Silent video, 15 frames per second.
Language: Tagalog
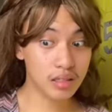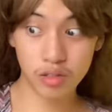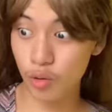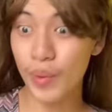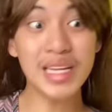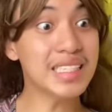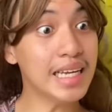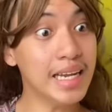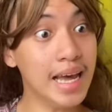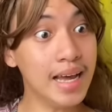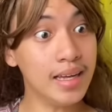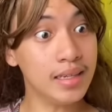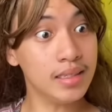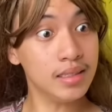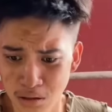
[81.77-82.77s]
Umalis ka na!
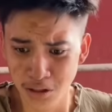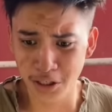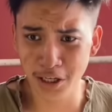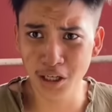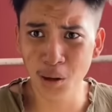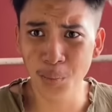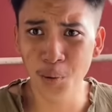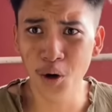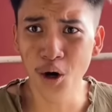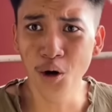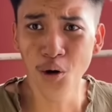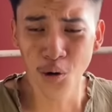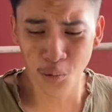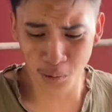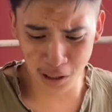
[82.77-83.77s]
Sige na po!
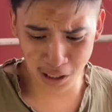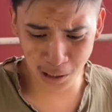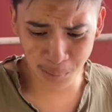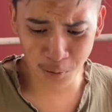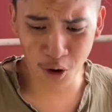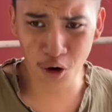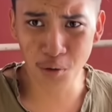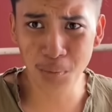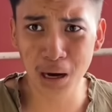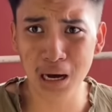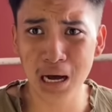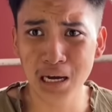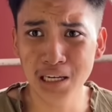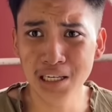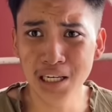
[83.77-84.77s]
Wala na po ako
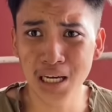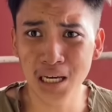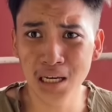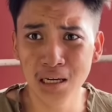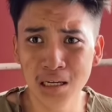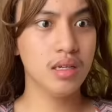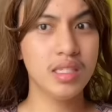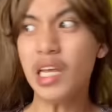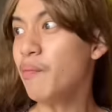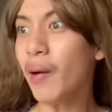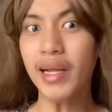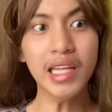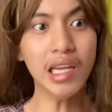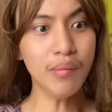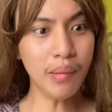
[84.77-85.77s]
makain eh! Say, baka na
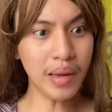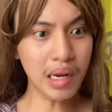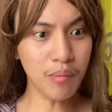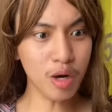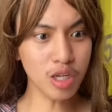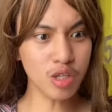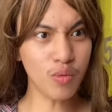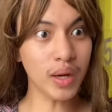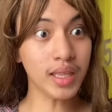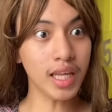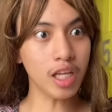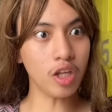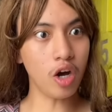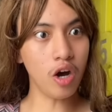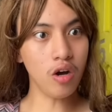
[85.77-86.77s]
lang mamalimos! Huwag dito!
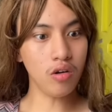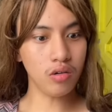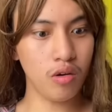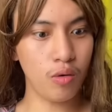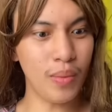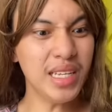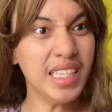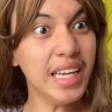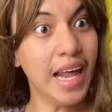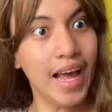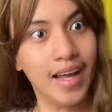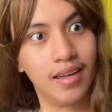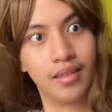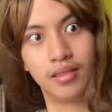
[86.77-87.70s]
Umalis ka na!